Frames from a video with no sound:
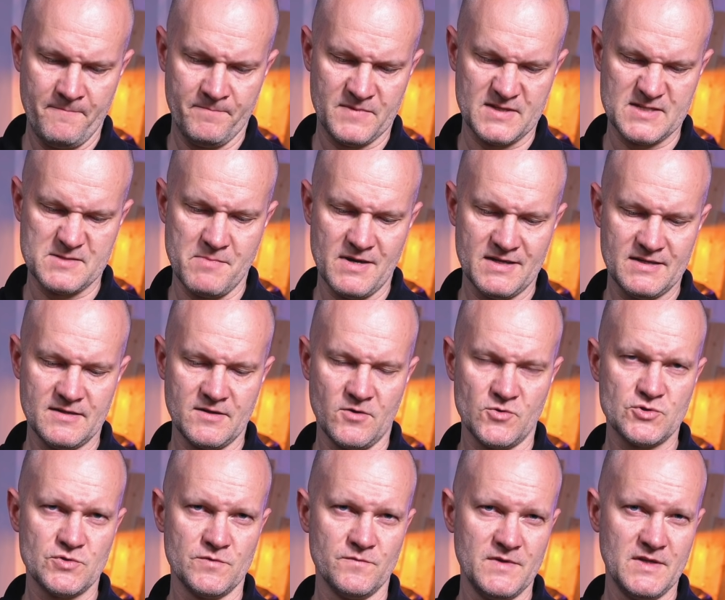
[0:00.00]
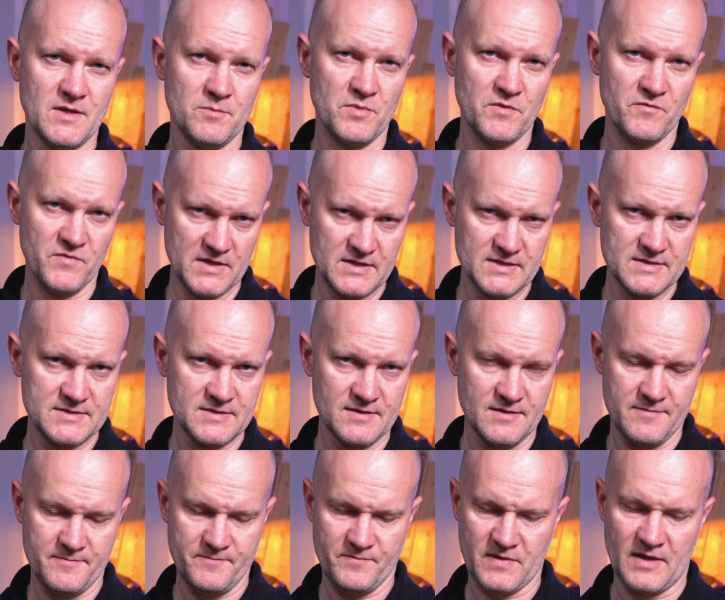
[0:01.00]
Das macht ihn auch schon wieder
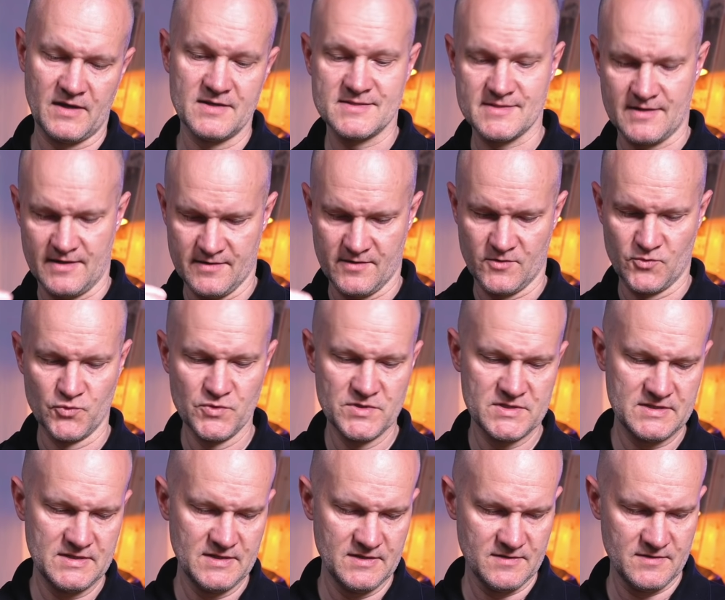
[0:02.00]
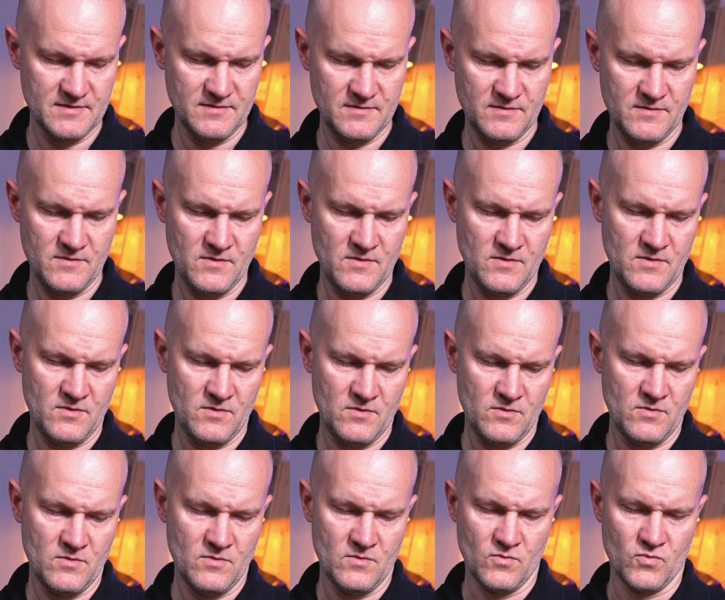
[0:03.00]
beweglicher als einen durchgehenden.
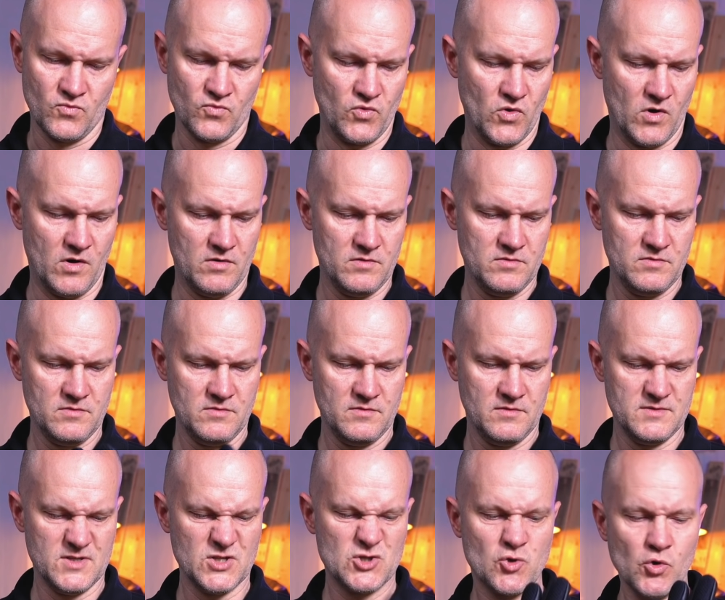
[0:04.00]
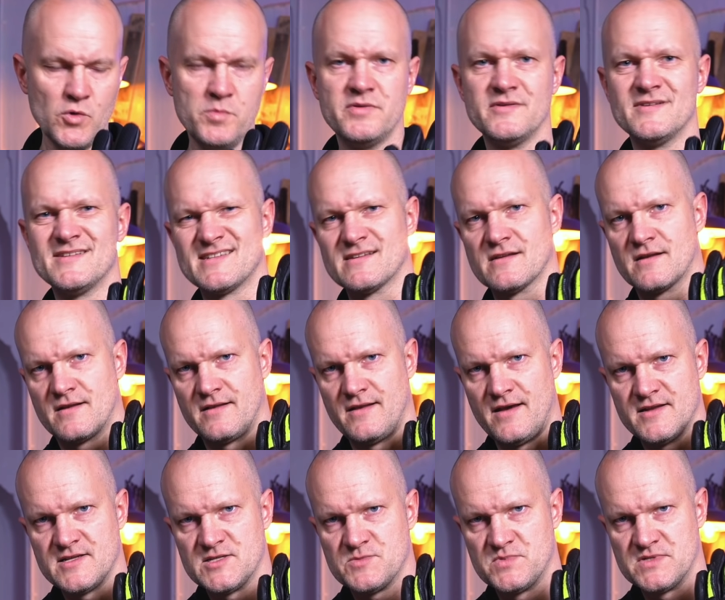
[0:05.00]
Ja, die Stulpe ist ein
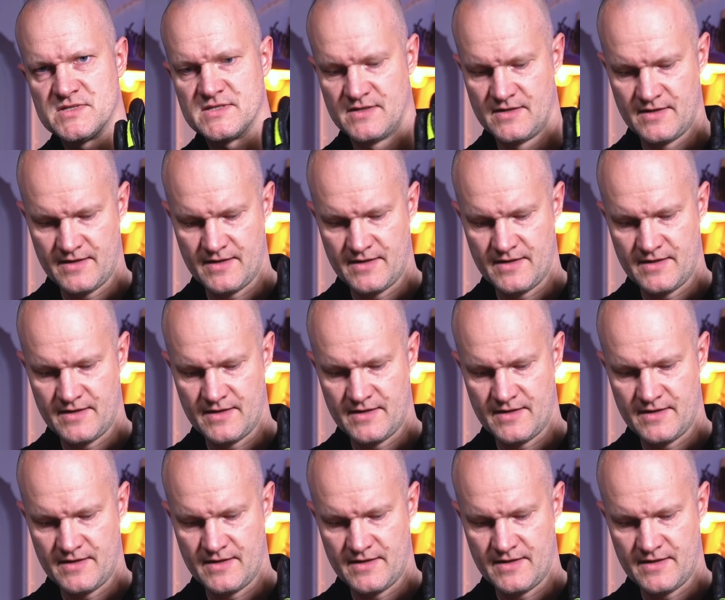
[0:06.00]
kleines bisschen